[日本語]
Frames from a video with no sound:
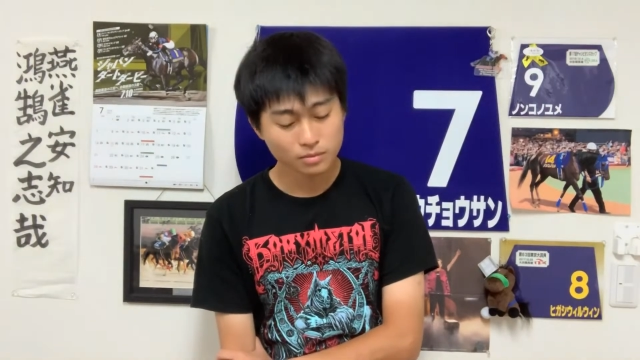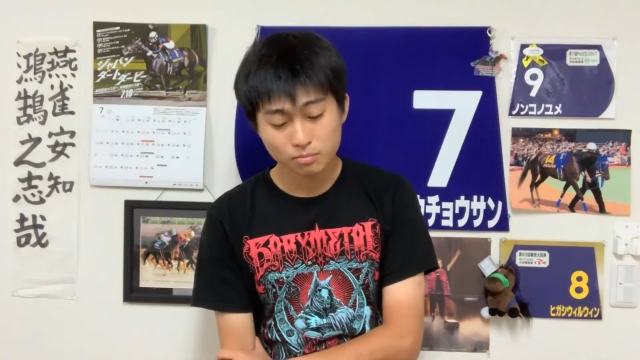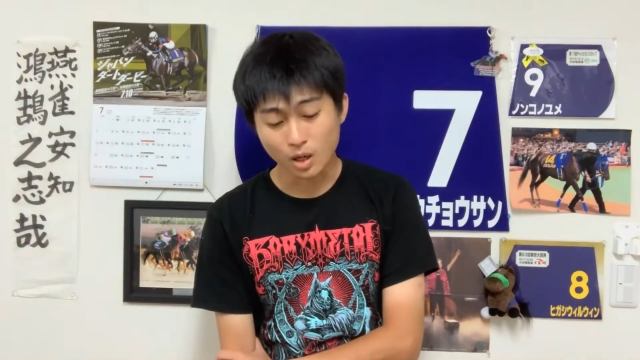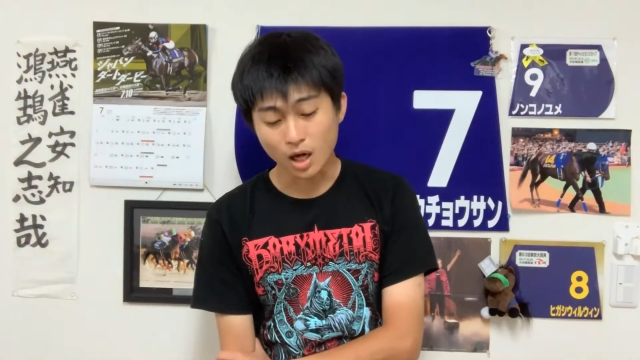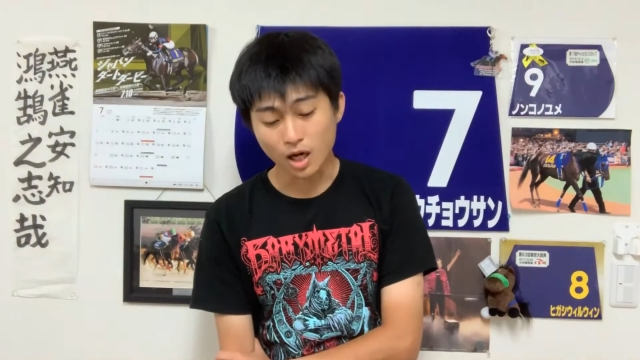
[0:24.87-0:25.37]

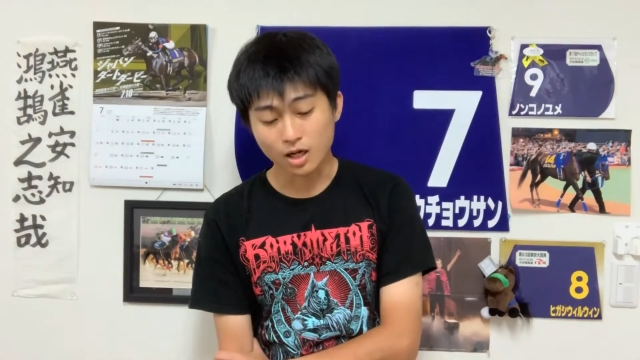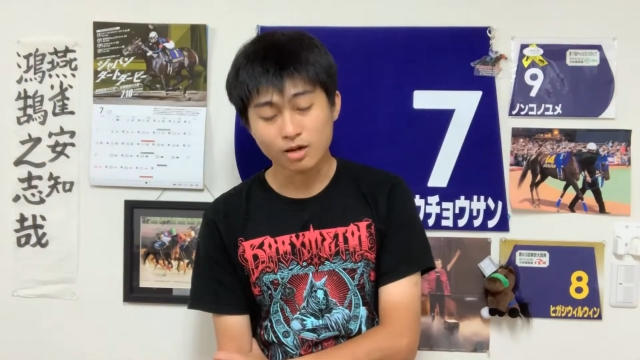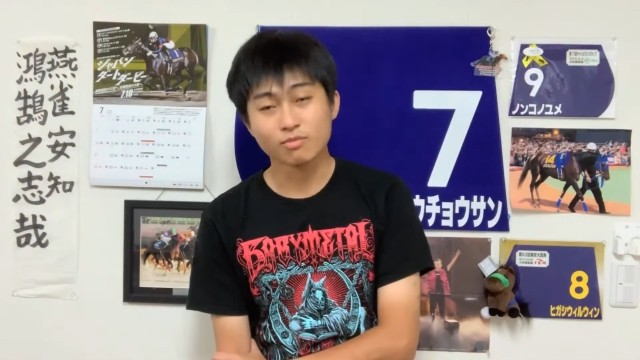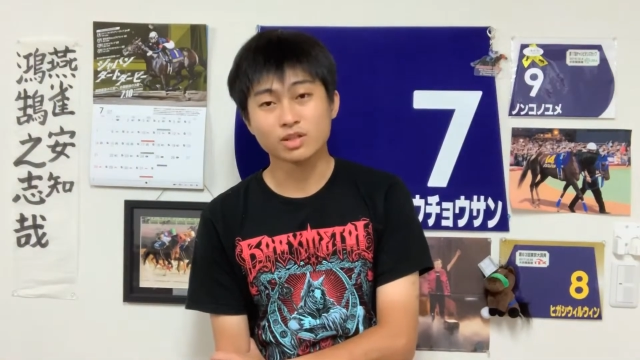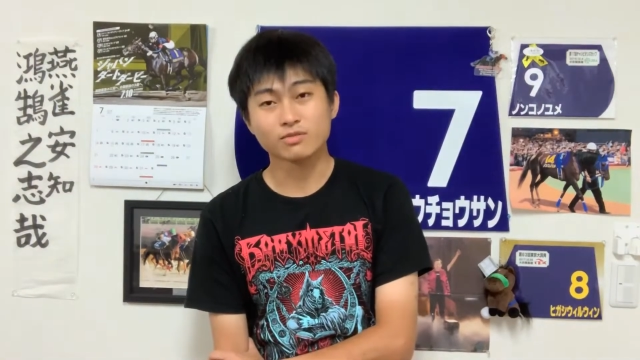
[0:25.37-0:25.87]
まあ
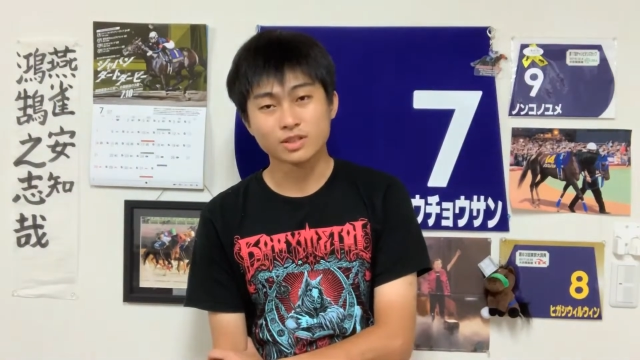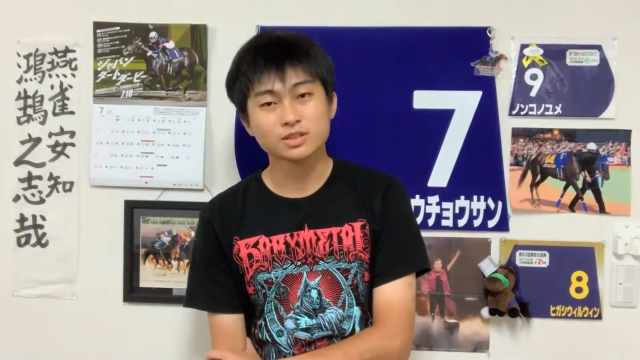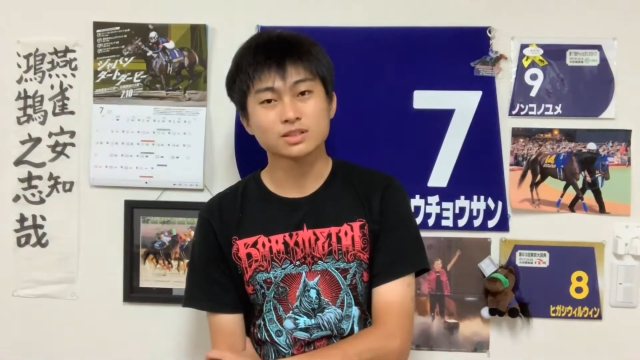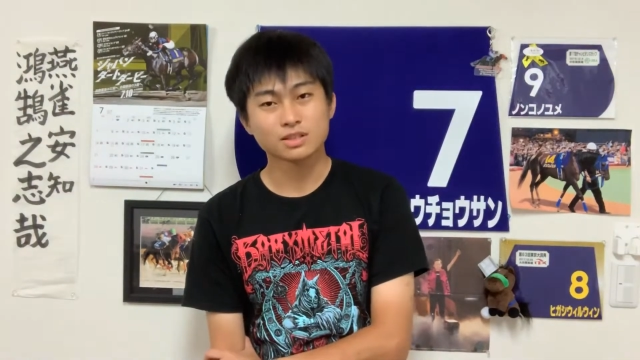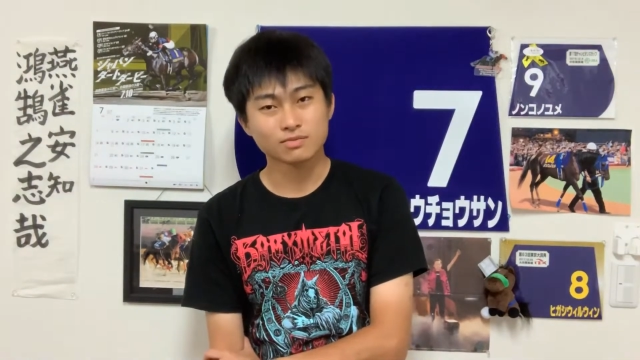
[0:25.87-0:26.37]
頑張ってま
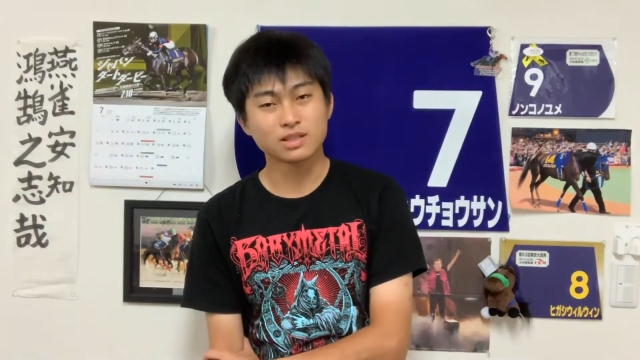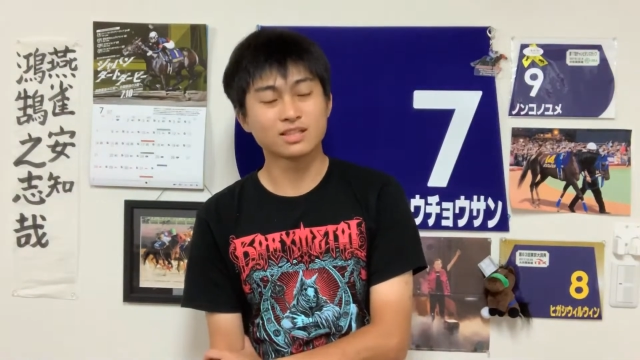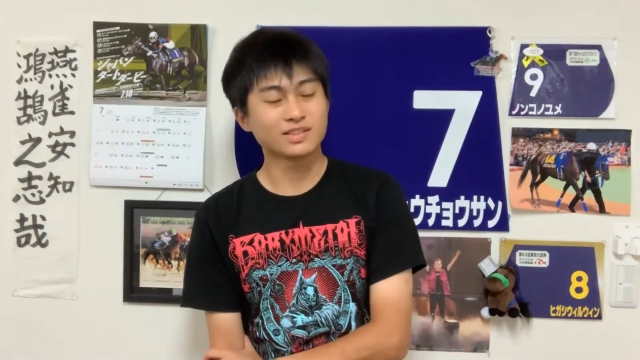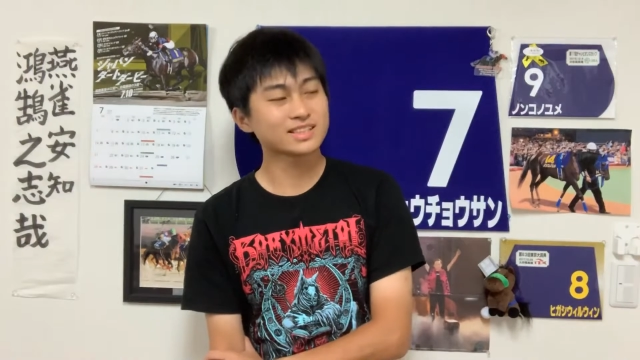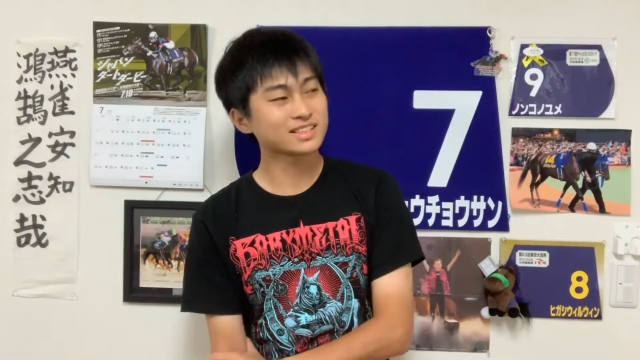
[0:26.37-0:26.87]
す頑張
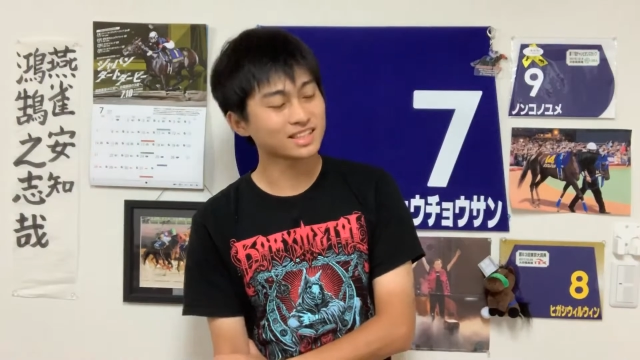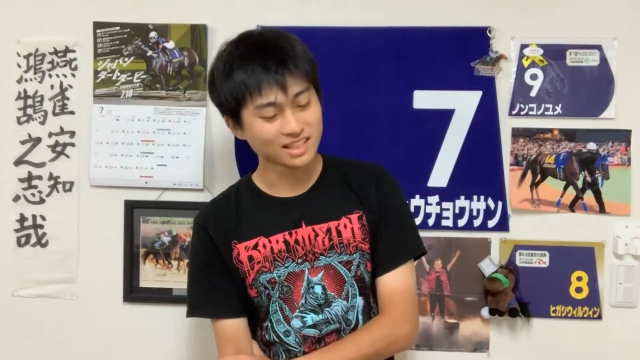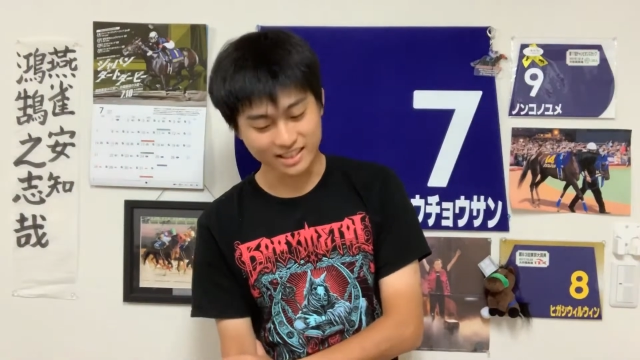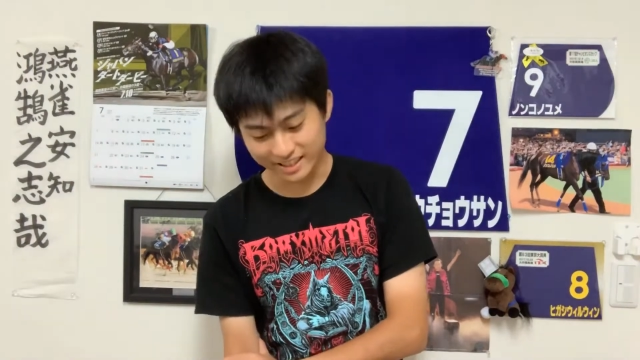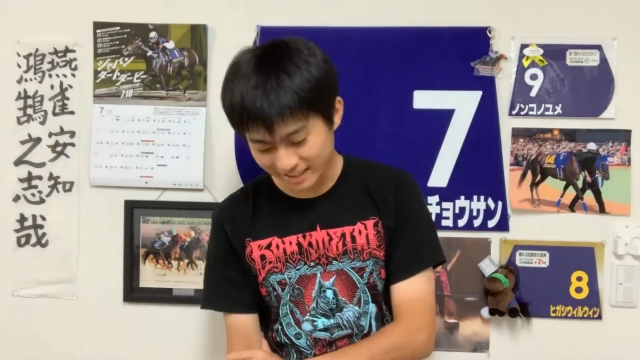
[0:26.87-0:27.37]
ります
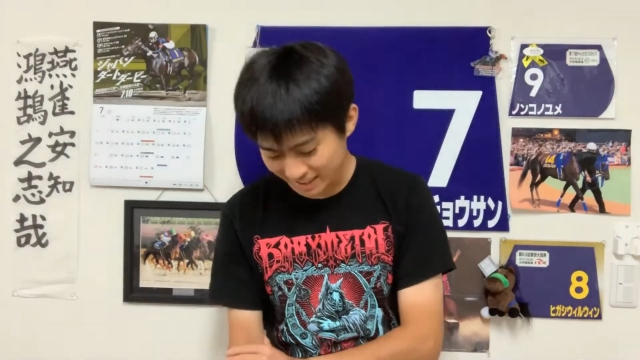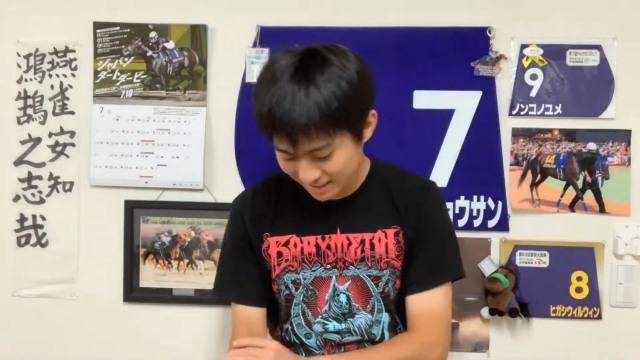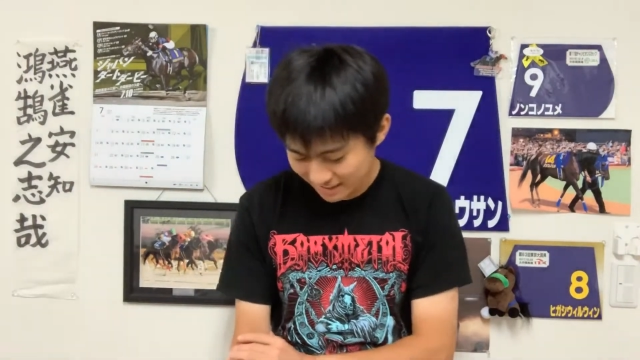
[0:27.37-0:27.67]
はい